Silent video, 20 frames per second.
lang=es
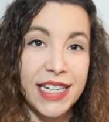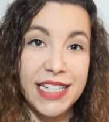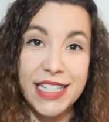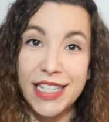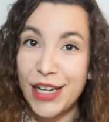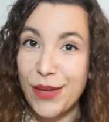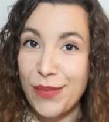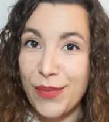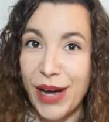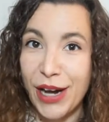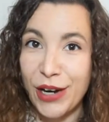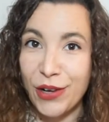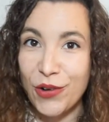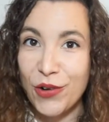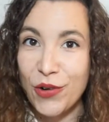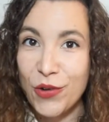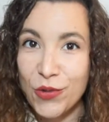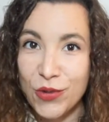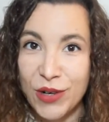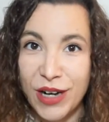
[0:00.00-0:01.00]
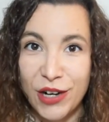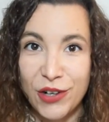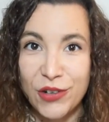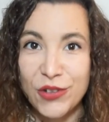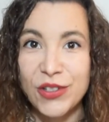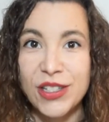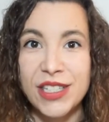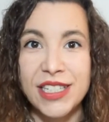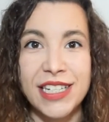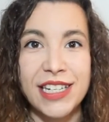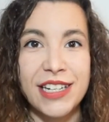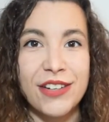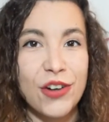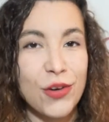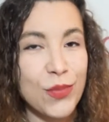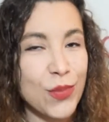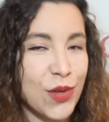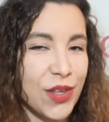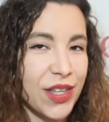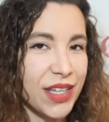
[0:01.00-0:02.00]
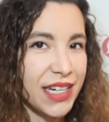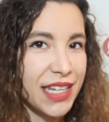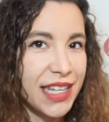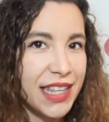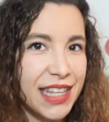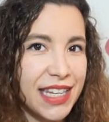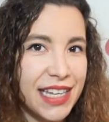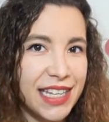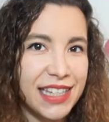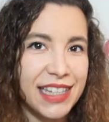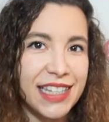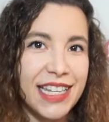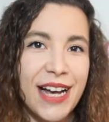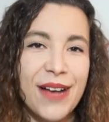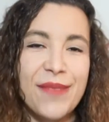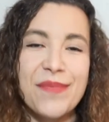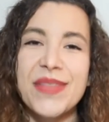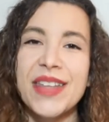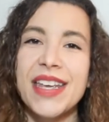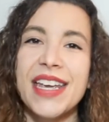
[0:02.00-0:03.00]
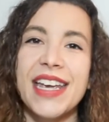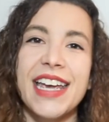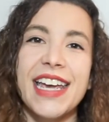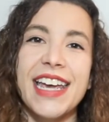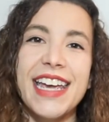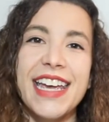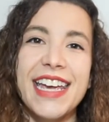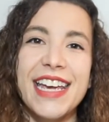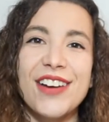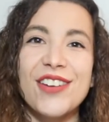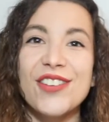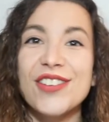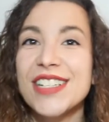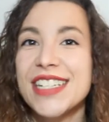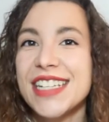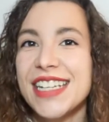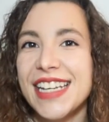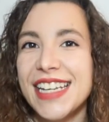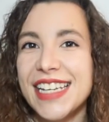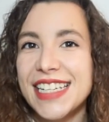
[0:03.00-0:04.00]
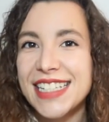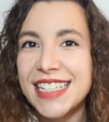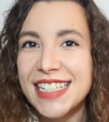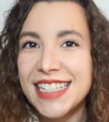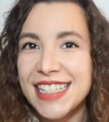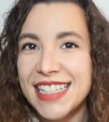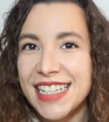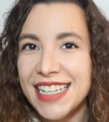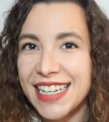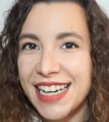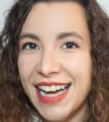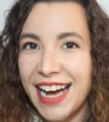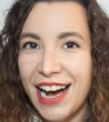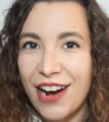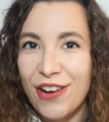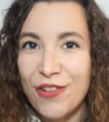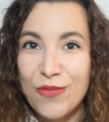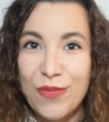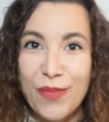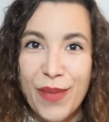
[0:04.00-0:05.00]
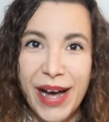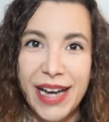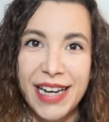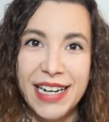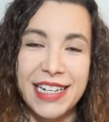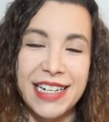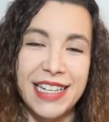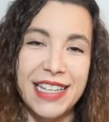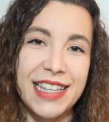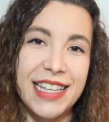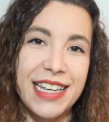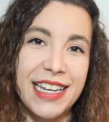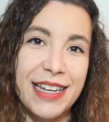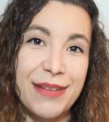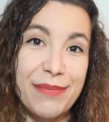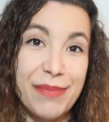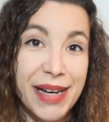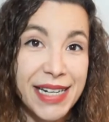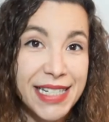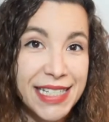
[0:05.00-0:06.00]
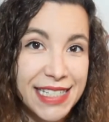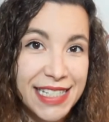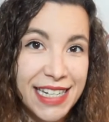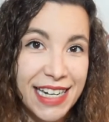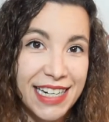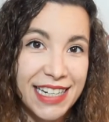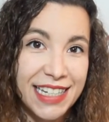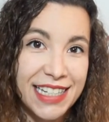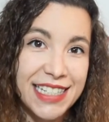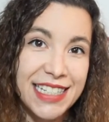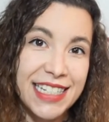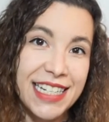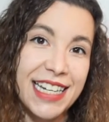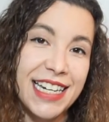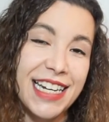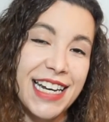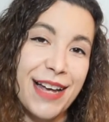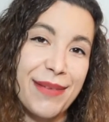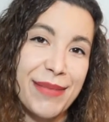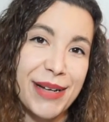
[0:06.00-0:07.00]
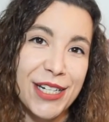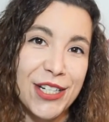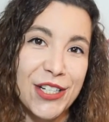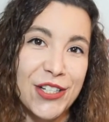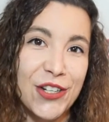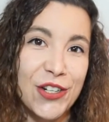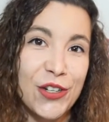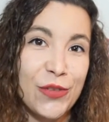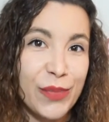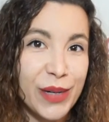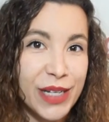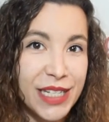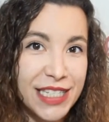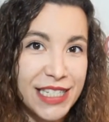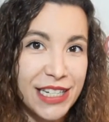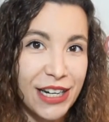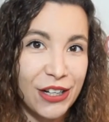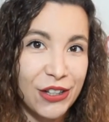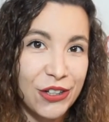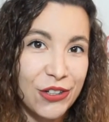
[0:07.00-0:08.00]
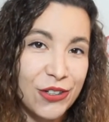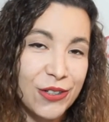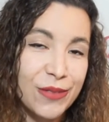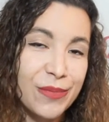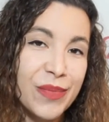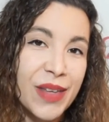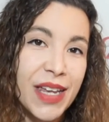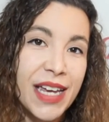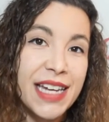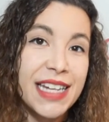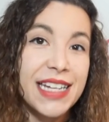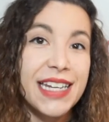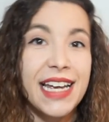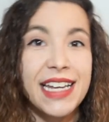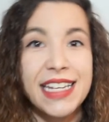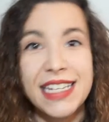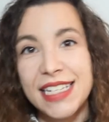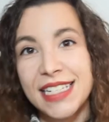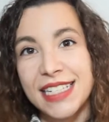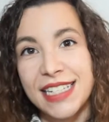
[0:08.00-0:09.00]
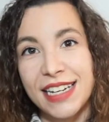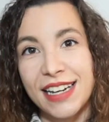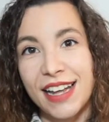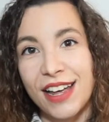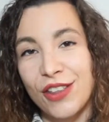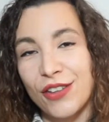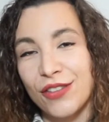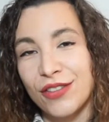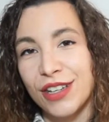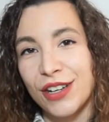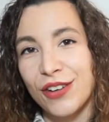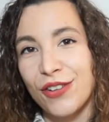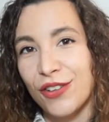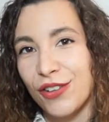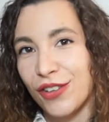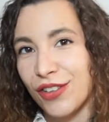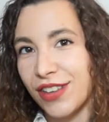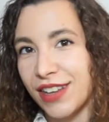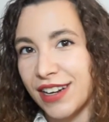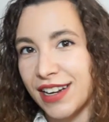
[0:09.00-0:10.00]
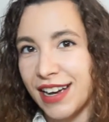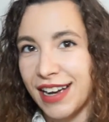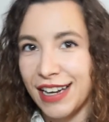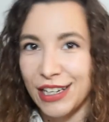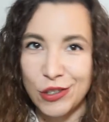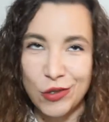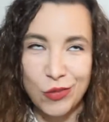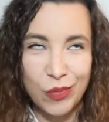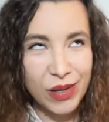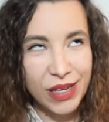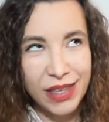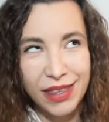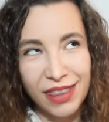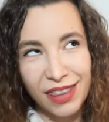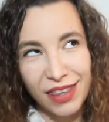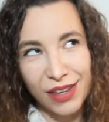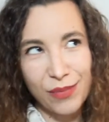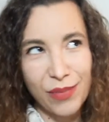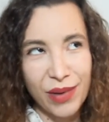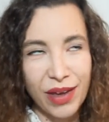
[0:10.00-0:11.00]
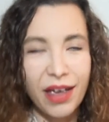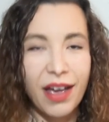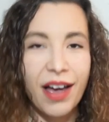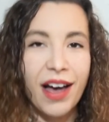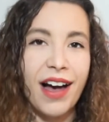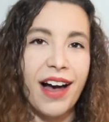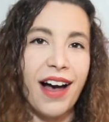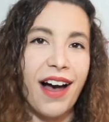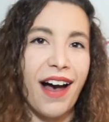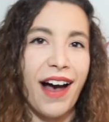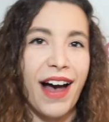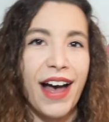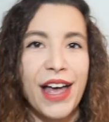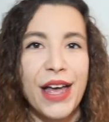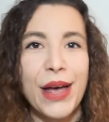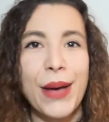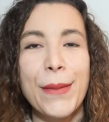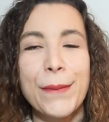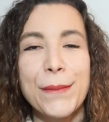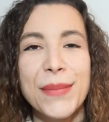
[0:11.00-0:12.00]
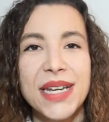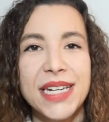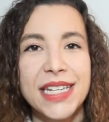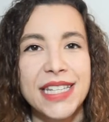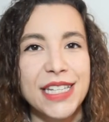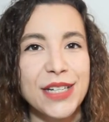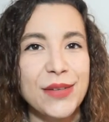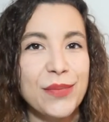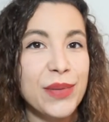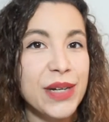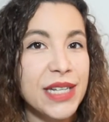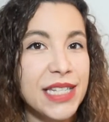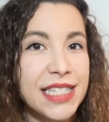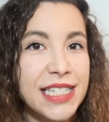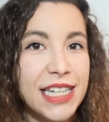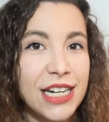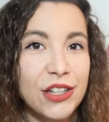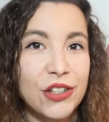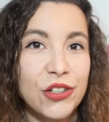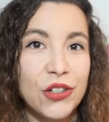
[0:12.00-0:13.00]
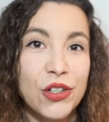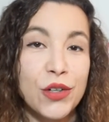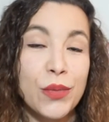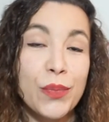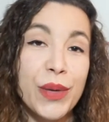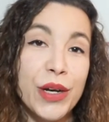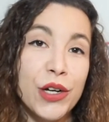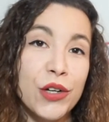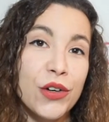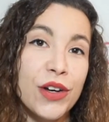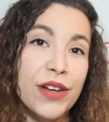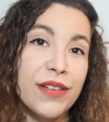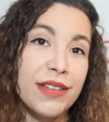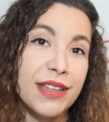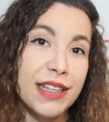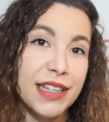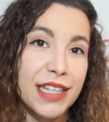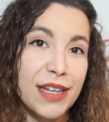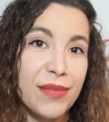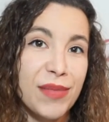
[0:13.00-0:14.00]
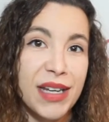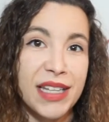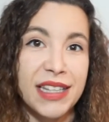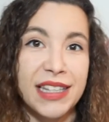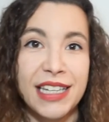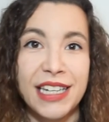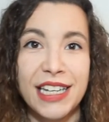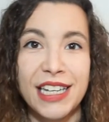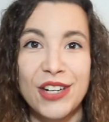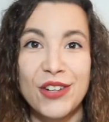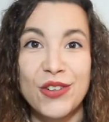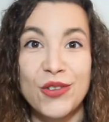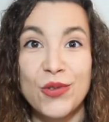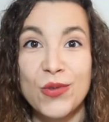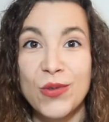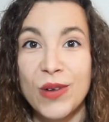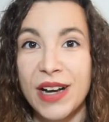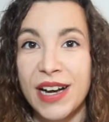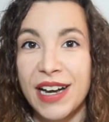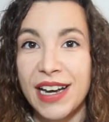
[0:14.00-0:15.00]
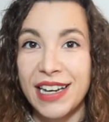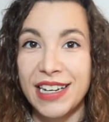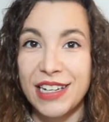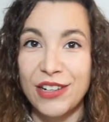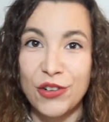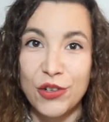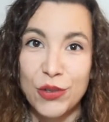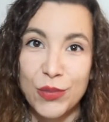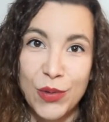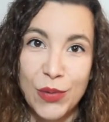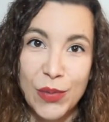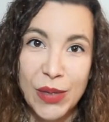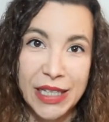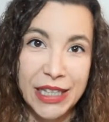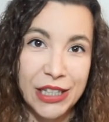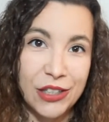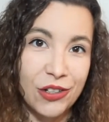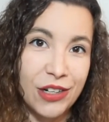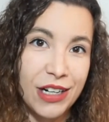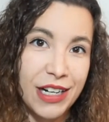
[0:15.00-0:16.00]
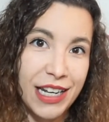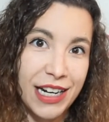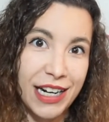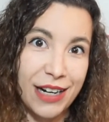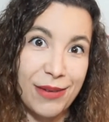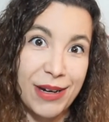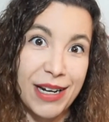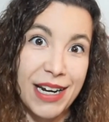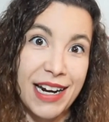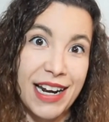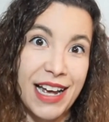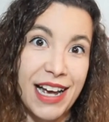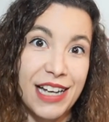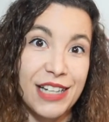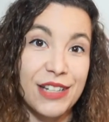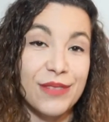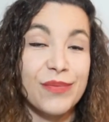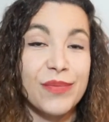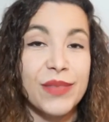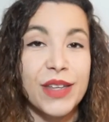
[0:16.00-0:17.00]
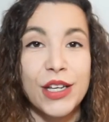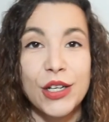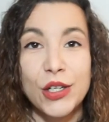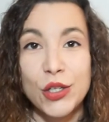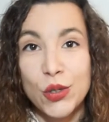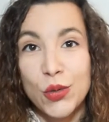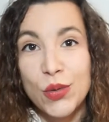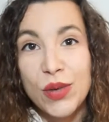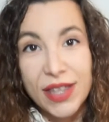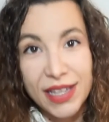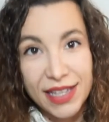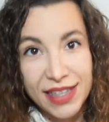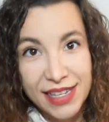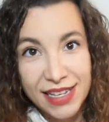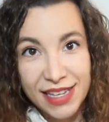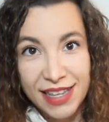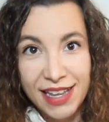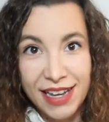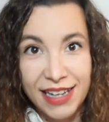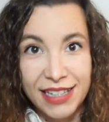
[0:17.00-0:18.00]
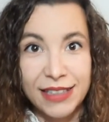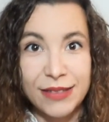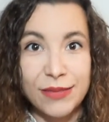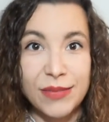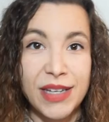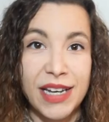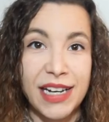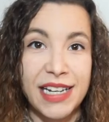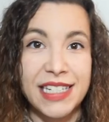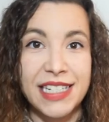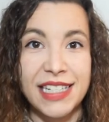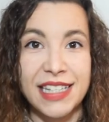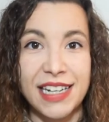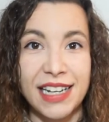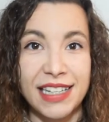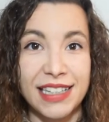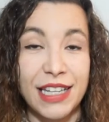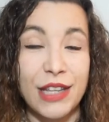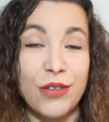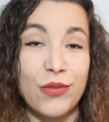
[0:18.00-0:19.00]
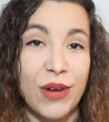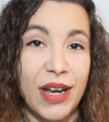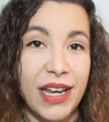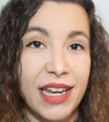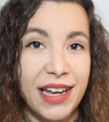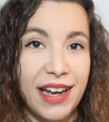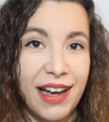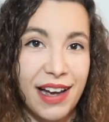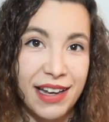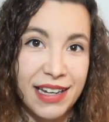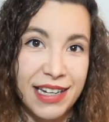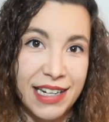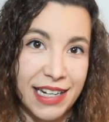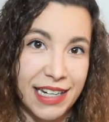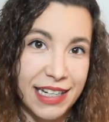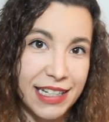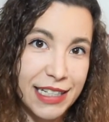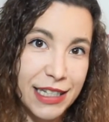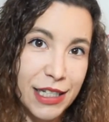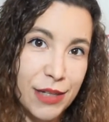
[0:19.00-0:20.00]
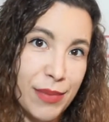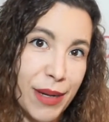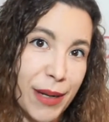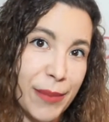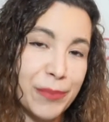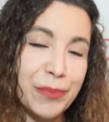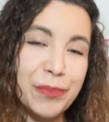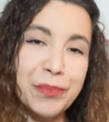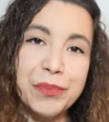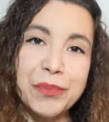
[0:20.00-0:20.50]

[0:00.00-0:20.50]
Sin embargo, una noche, como Cenicienta, eh, consigue asistir a un baile de máscaras en la mansión Bridgerton y allí será donde conocerá a su príncipe, a Benedict Bridgerton, pero evidentemente nunca en ningún momento le revelará su identidad, ya que se trata de una hija ilegítima.